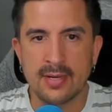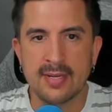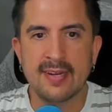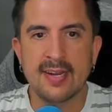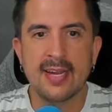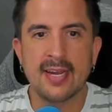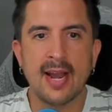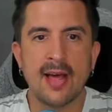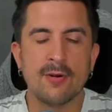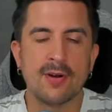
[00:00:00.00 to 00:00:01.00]
Sí,
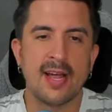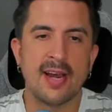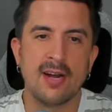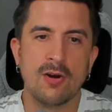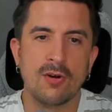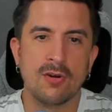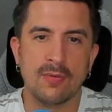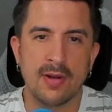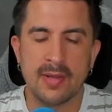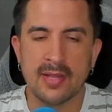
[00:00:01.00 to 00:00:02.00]
claro, Clara y
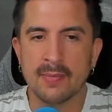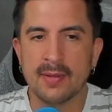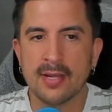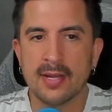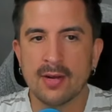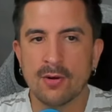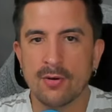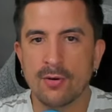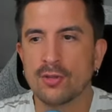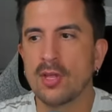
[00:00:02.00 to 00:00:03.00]
Lolo. Evidentemente
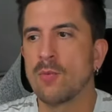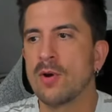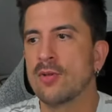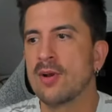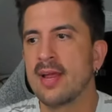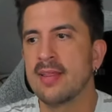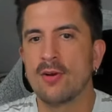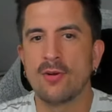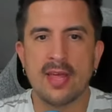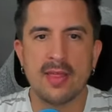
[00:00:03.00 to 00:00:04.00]
no estoy de acuerdo en la
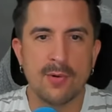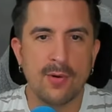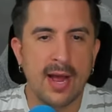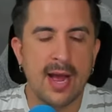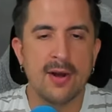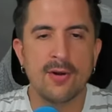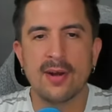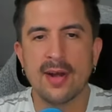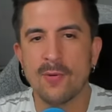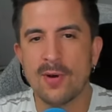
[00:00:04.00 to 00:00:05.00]
ideología de
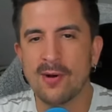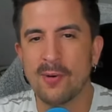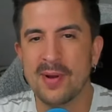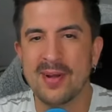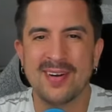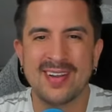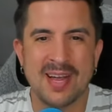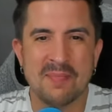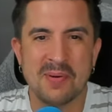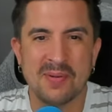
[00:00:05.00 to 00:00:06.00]
Broncano, en algunas opiniones y
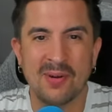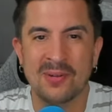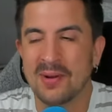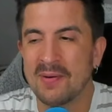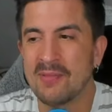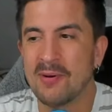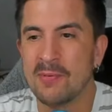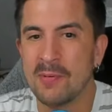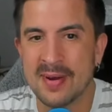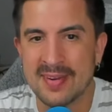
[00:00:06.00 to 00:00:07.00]
tal, pero os estoy hablando
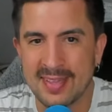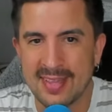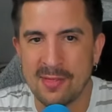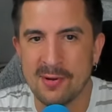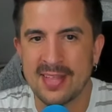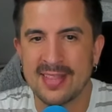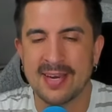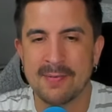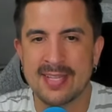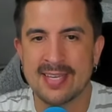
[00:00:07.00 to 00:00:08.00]
como presentador de
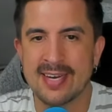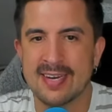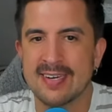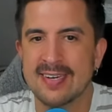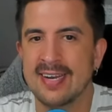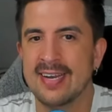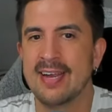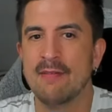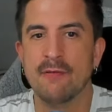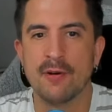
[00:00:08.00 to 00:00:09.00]
entrevistas eh,
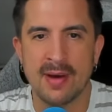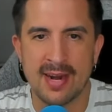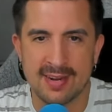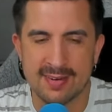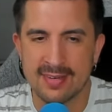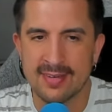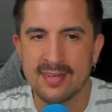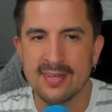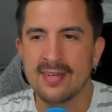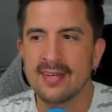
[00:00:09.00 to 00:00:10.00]
informales.
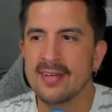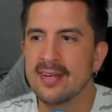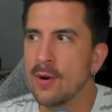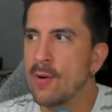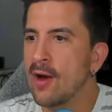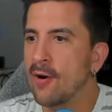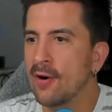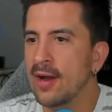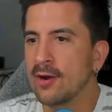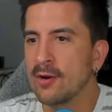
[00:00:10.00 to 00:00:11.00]

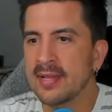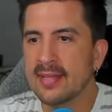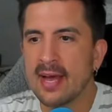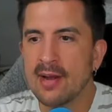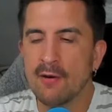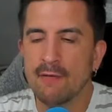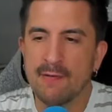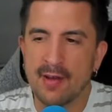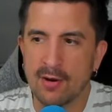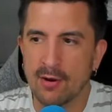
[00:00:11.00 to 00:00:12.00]
Luego, el comentario,
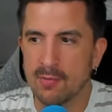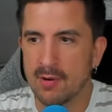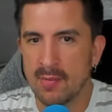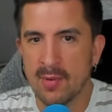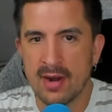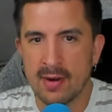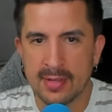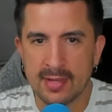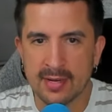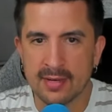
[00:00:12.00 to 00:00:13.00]
feo, lo volvemos a
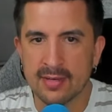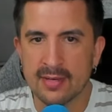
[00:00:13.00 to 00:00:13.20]
repetir.